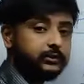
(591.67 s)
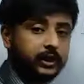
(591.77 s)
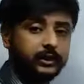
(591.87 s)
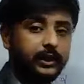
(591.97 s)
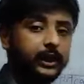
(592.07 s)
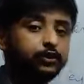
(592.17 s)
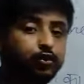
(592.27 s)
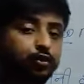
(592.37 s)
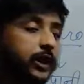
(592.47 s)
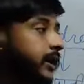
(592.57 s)
याद करिएगा
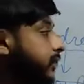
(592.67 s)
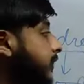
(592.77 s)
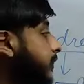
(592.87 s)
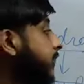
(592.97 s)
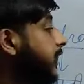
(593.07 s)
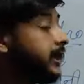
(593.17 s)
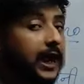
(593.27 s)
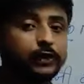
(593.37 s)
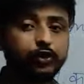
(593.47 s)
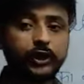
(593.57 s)
दूध है ठीक है
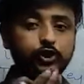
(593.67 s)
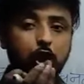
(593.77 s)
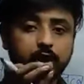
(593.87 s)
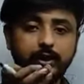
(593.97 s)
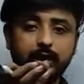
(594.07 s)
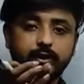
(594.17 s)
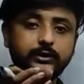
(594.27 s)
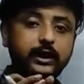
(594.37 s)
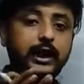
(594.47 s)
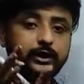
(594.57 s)
लैक्टो एक चॉकलेट
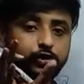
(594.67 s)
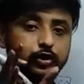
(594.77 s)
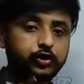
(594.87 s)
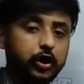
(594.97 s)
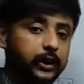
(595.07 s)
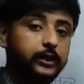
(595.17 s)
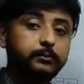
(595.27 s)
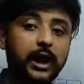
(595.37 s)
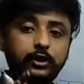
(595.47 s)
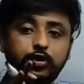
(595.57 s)
आता था लैक्टो एक
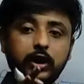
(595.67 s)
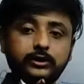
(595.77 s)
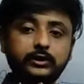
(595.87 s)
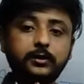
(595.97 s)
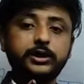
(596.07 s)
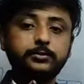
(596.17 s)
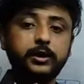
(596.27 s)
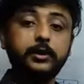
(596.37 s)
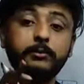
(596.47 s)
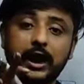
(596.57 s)
चॉकलेट माल्टो आता था
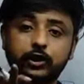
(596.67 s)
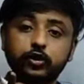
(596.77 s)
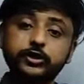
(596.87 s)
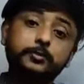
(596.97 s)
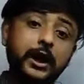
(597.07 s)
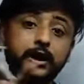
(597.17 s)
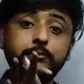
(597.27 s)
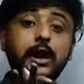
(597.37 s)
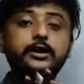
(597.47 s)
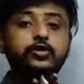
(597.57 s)
बचपन में माइलो से पहले
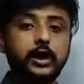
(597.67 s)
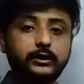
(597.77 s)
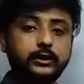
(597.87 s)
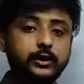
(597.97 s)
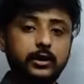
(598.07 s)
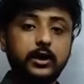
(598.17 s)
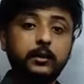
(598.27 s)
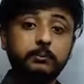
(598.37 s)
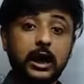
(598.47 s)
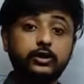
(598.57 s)
माल्टो आता था
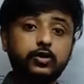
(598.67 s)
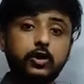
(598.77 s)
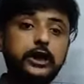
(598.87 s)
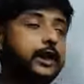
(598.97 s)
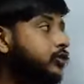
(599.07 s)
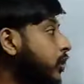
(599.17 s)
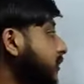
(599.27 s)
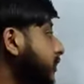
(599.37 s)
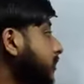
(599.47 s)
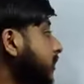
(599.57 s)
माल्टो और लैक्टो
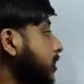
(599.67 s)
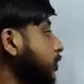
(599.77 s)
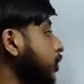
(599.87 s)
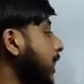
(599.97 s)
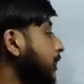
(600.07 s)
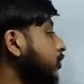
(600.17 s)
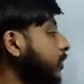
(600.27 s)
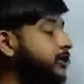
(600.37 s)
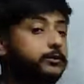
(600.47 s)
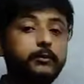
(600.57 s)
आता था तो
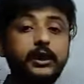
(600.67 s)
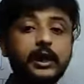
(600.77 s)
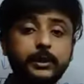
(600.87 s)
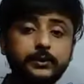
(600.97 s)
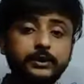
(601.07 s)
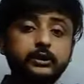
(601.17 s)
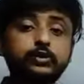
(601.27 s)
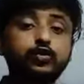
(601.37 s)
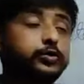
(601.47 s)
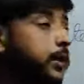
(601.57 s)
लैक्टो किस में मिला के पीते
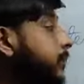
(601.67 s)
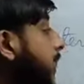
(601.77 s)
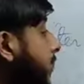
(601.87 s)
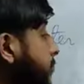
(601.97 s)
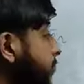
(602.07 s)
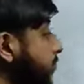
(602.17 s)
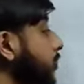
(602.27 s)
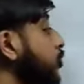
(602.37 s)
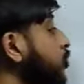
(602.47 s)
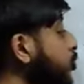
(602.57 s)
थे दूध में मिला के पीते थे